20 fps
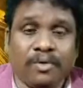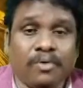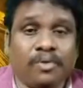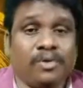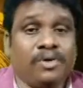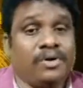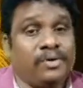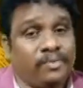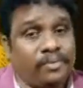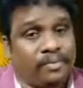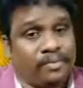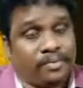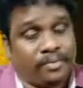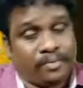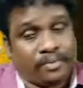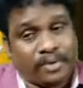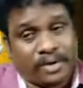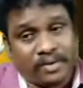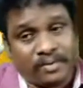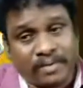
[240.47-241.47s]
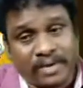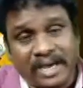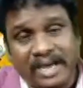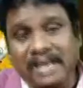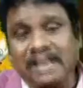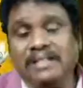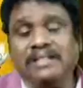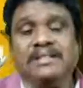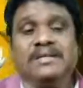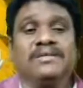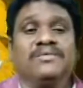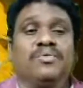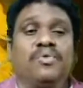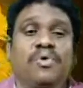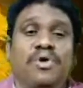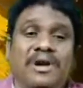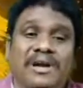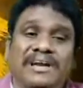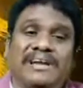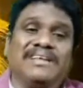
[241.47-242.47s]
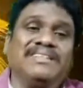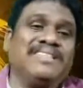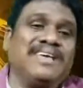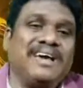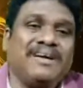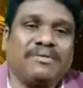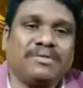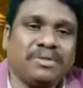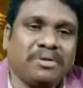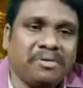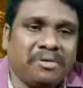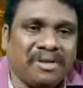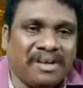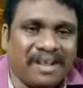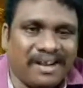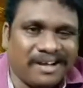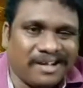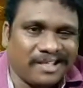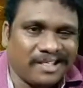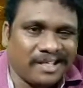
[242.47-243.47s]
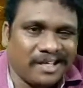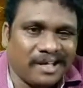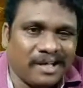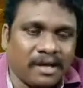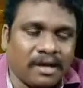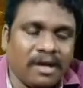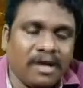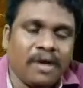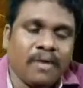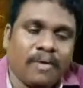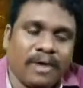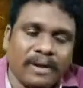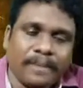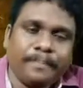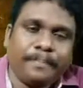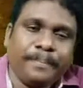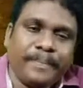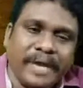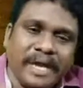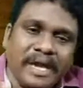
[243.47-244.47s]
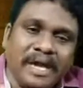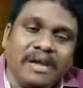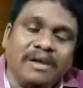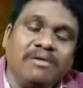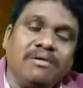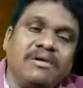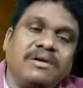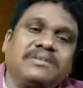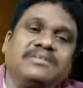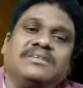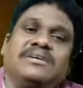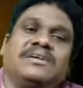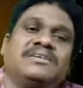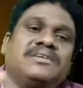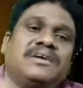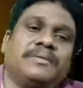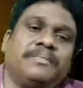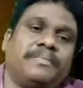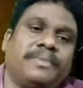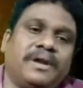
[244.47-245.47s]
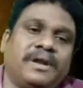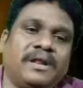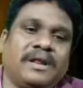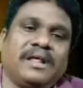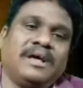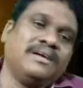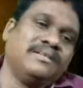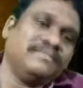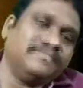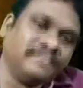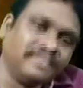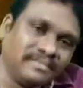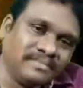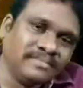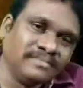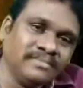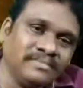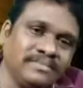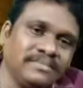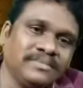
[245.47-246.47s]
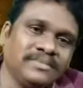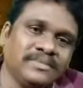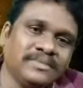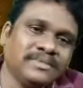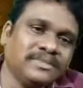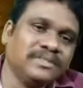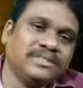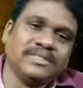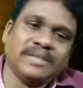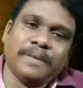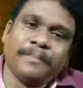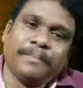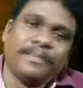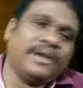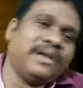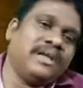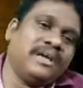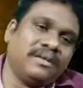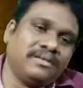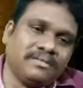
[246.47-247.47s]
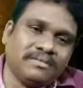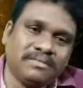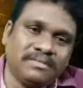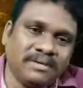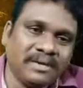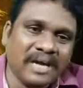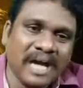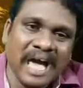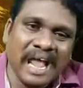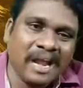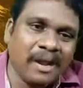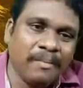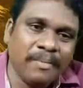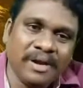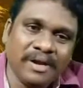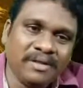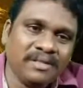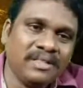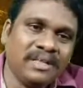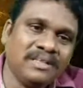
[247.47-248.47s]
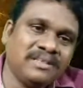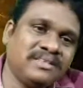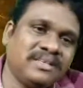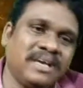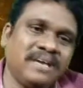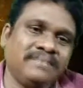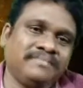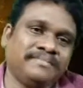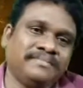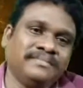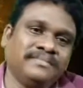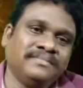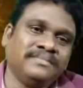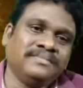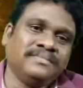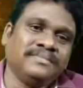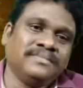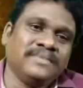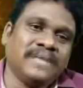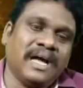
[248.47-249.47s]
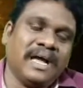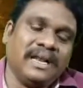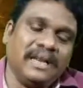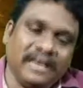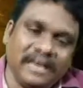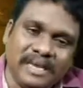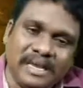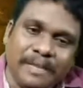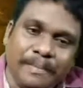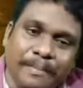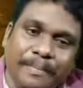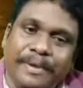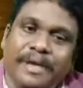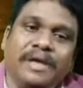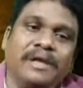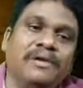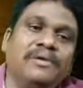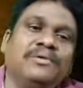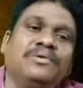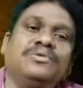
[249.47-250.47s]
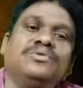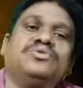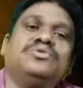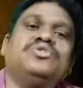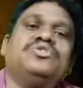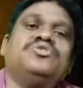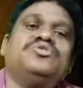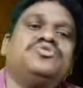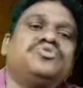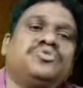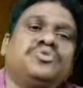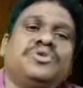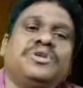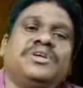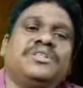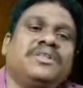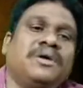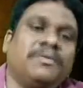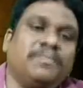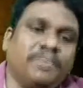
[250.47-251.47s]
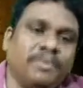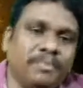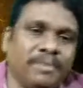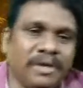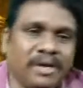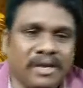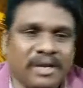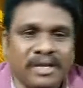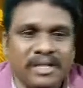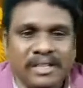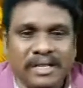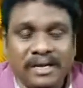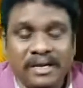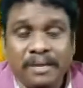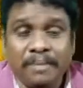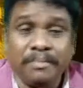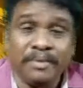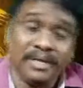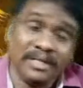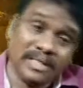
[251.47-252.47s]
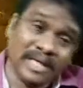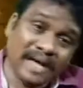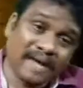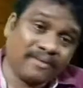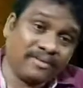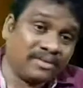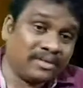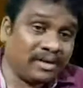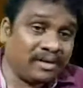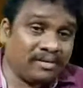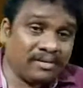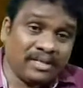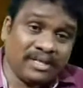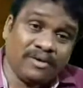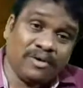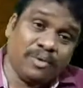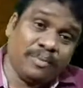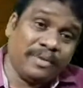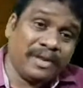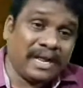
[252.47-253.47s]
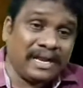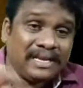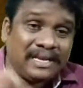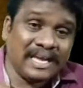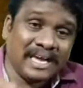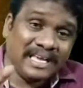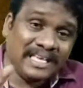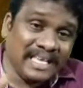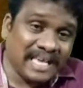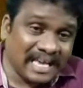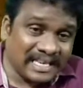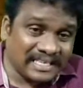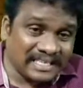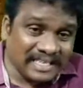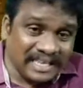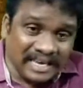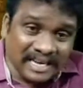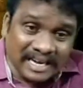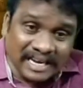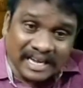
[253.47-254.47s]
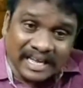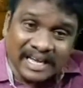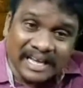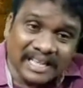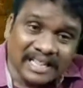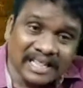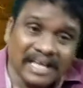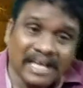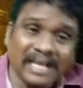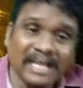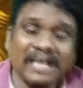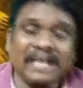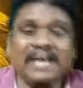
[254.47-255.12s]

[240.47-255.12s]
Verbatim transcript: కొన్ని వేల కోట్ల దేవతలు ఉన్నారు కదా వాళ్ళ పేర్లు ఒకసారి చెప్పండి రా చెప్పలేరు కారణం ఏంటో తెలుసా అన్ని పేర్లు గుర్తించుకునే దమ్ము మీకు లేదంటే మీ దేవతలకు దేవుడు మీరు అన్యాయం చేస్తున్నట్టే కదా